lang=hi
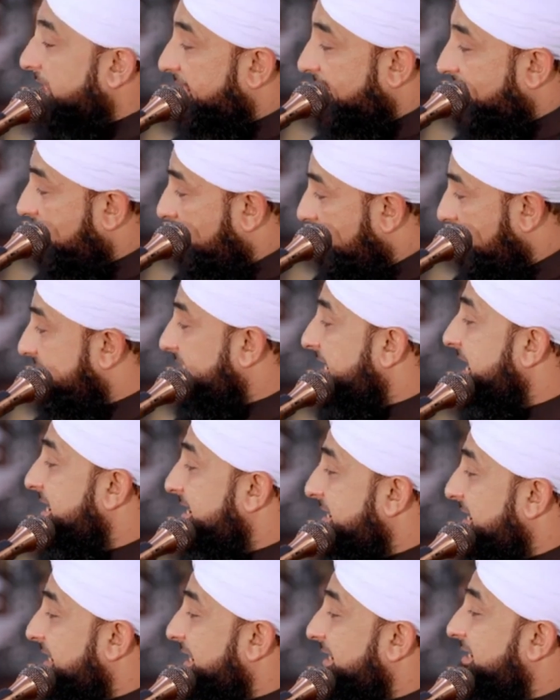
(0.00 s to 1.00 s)
फिर समझ
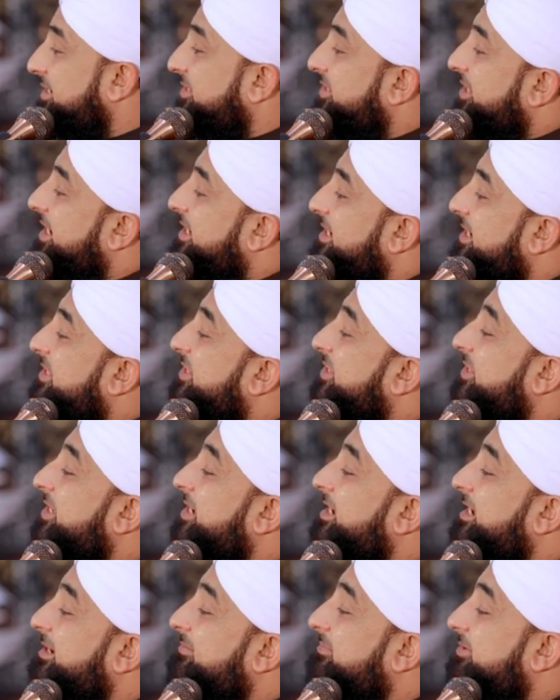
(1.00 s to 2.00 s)
आएगी कि ये दिल
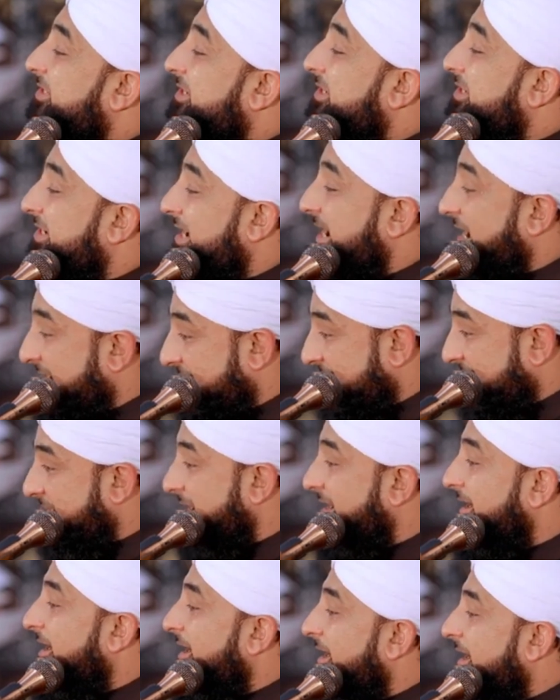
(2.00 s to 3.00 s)
कितनी कीमती शह
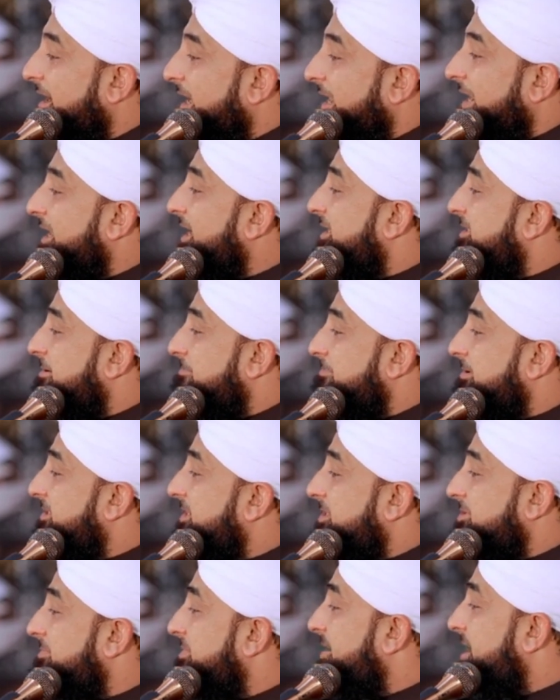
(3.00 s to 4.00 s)
है अल्लाह ने
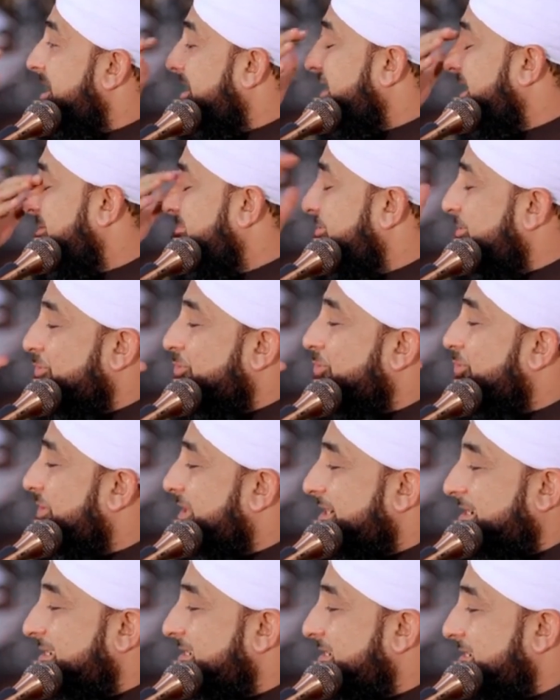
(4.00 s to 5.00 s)
बदन में आंखें भी
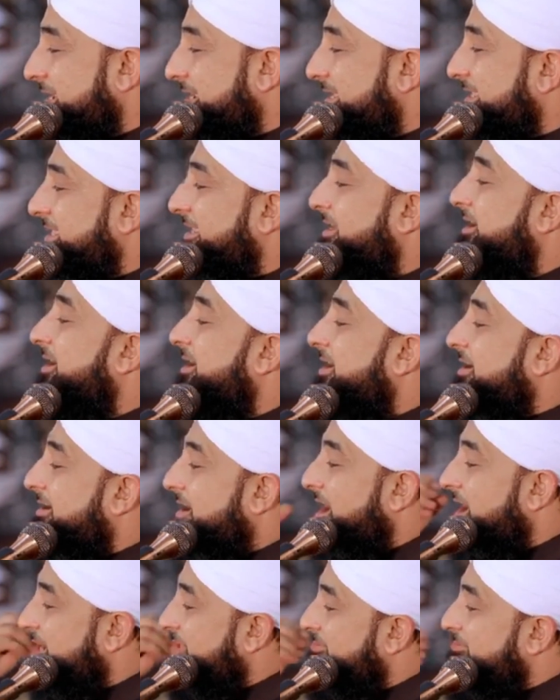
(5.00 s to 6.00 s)
दो रखी हैं
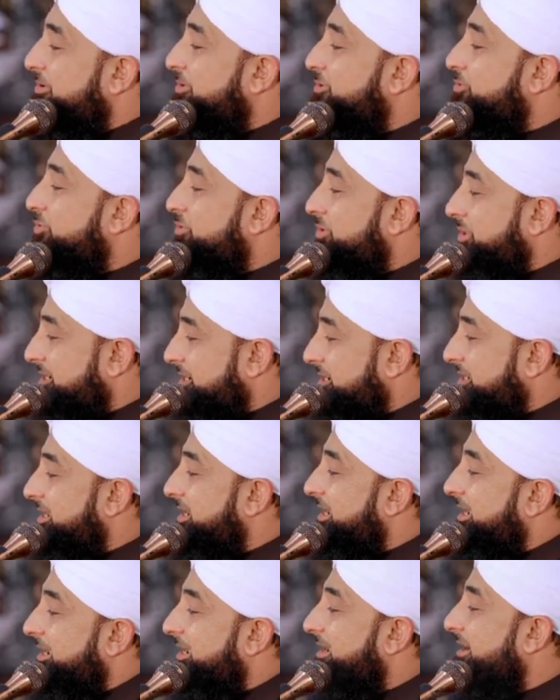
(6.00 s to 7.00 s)
कान भी दो
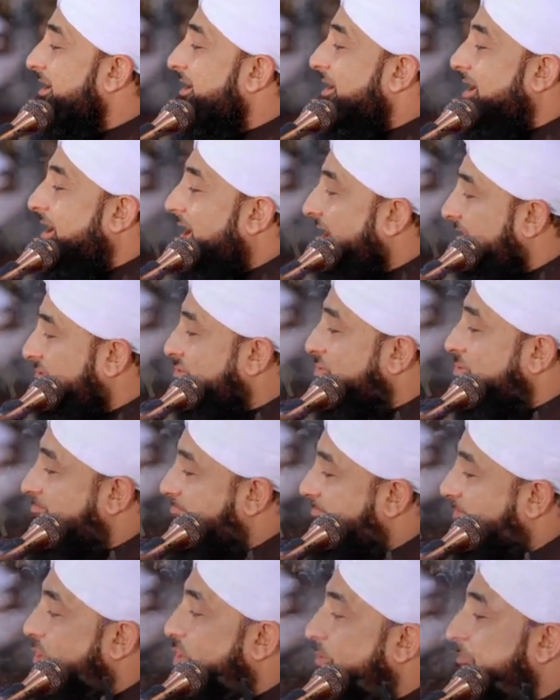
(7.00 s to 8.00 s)
रखे हैं हाथ
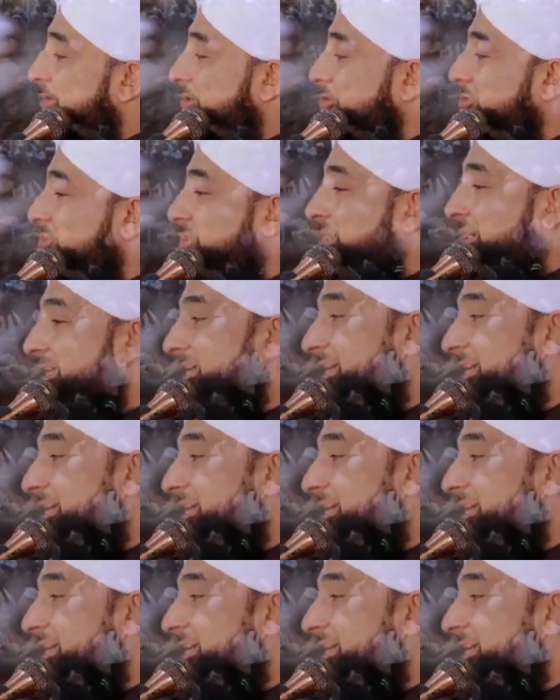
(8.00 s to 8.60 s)
और पाँव भी दो